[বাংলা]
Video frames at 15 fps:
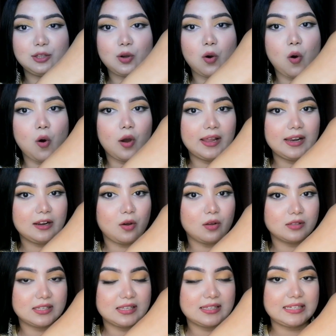অয়েল
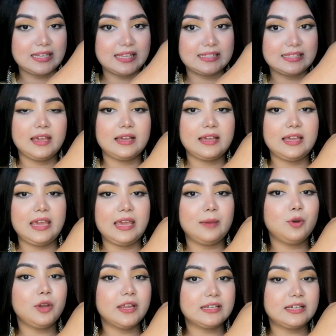কনসিস্টেন্সি এবং
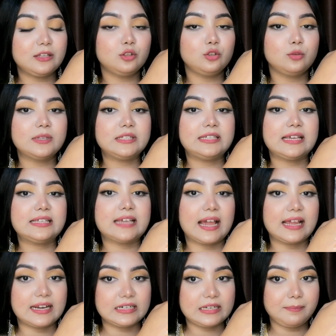এটা কিন্তু তোমার যে
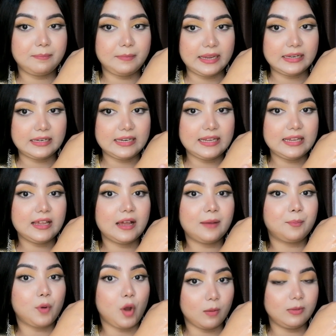জায়গাটা মেনলি
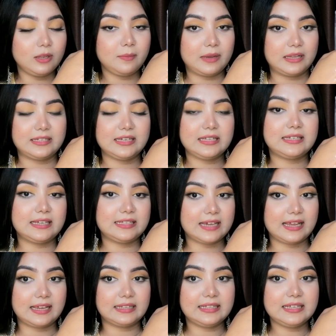প্রবলেম আছে যে
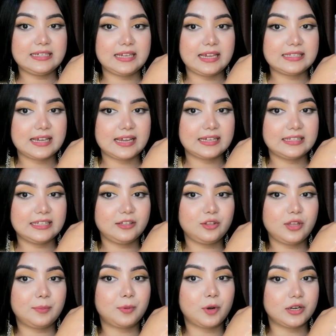জায়গাতে সেই জায়গাতে কিন্তু এই
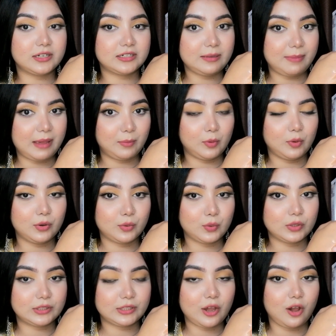প্রোডাক্টটা ব্যবহার
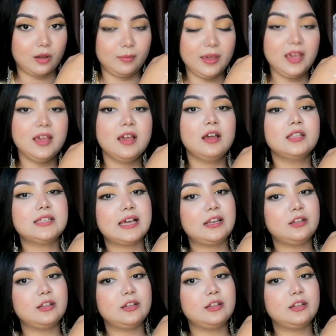করতে হবে চাইলে তুমি